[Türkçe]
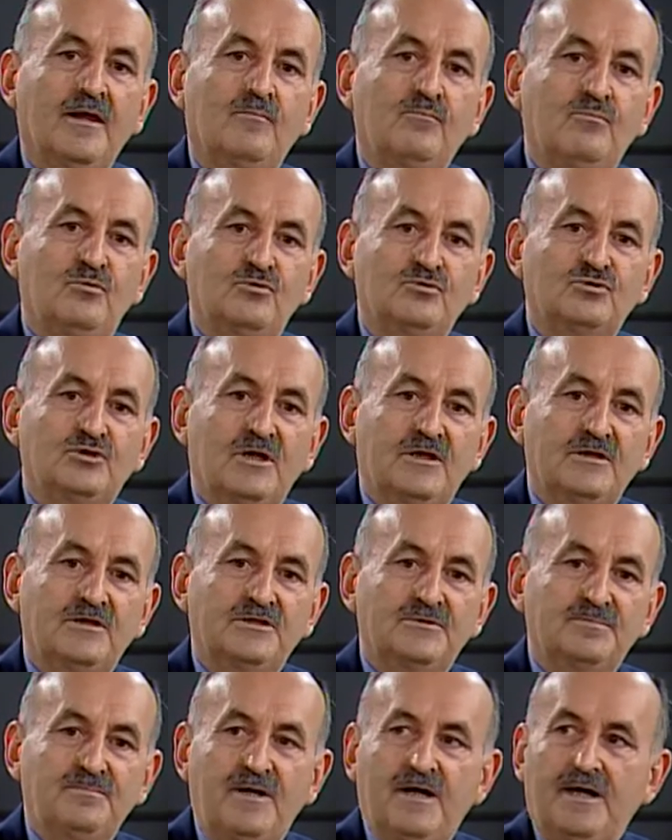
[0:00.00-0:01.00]
bu
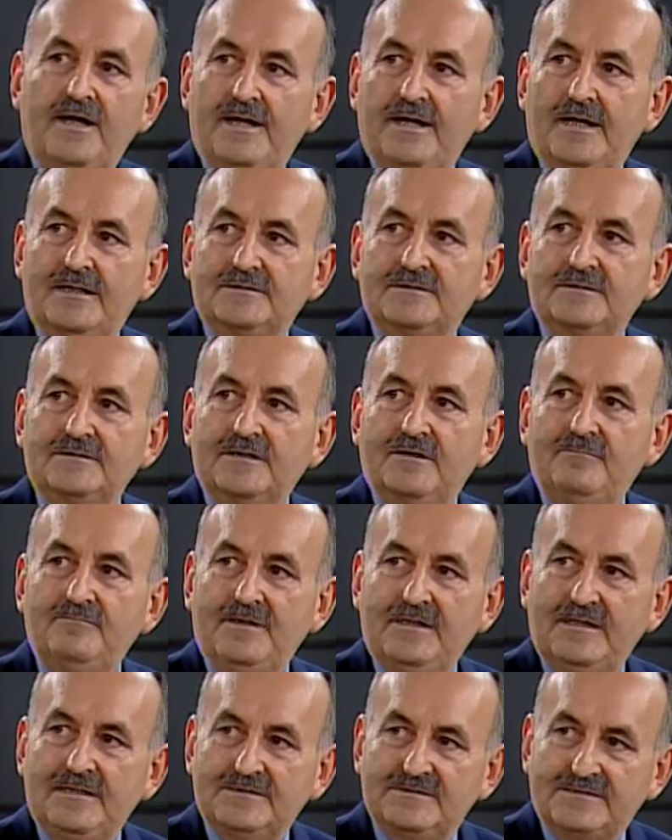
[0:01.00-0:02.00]
çalışma hayatında
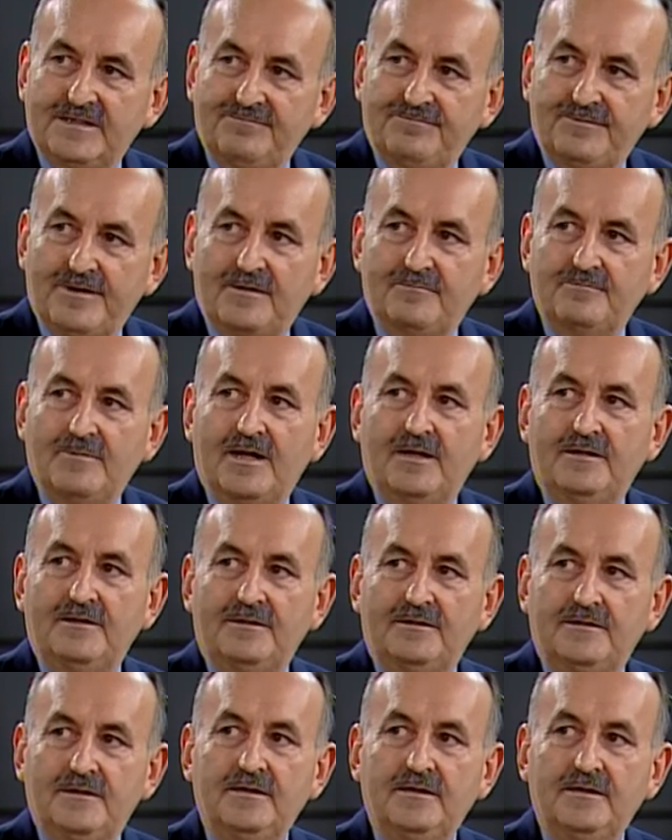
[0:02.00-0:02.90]
milli seferberlik